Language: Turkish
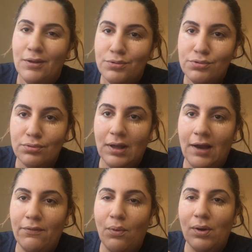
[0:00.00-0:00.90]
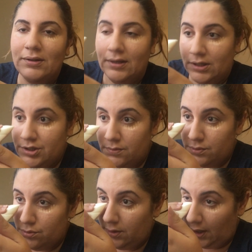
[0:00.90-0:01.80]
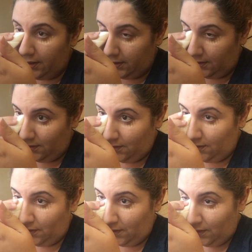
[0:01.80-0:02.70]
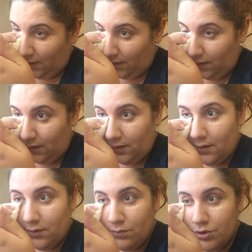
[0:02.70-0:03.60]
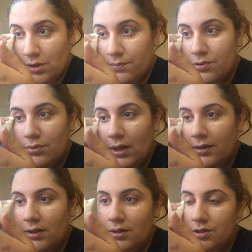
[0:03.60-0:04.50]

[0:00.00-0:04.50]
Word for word: sünger ve o kadar ince bir sünger ki yumuşak bir sünger ki